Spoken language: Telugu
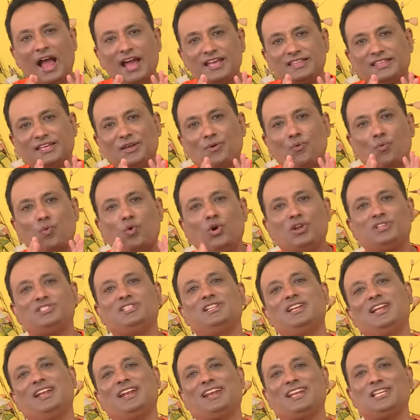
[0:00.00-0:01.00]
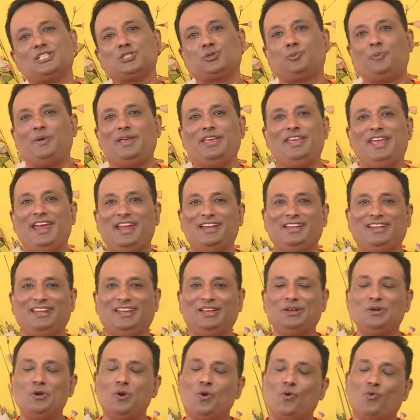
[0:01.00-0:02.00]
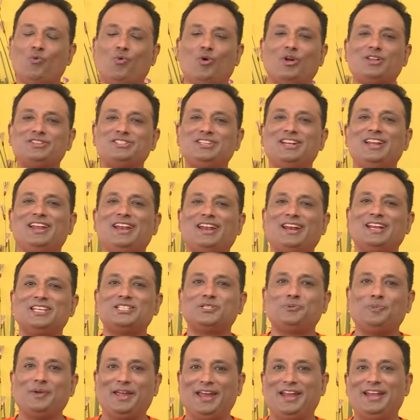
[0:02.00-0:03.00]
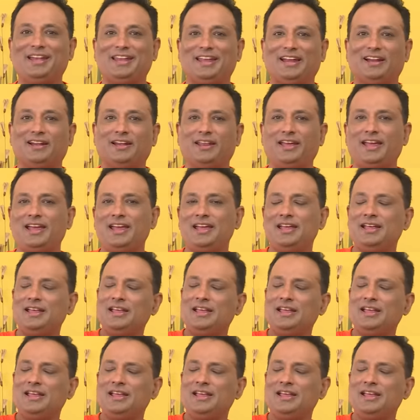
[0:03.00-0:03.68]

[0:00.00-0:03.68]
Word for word: అయితే ఒరిజినల్ రెసిపీ ఏంటి ఒరిజినల్ రెసిపీ ఏంటి అంటే